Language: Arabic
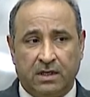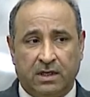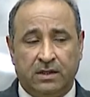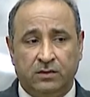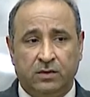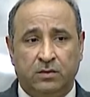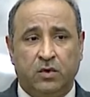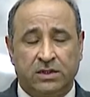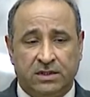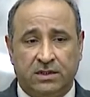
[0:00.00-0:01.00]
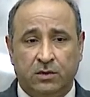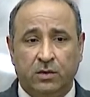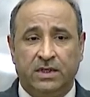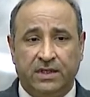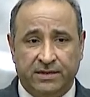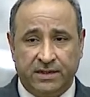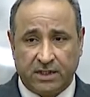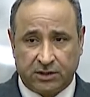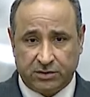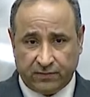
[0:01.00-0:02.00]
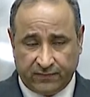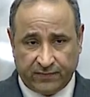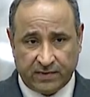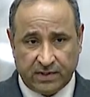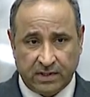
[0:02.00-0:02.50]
قانون الموازنه هو الذي يكشف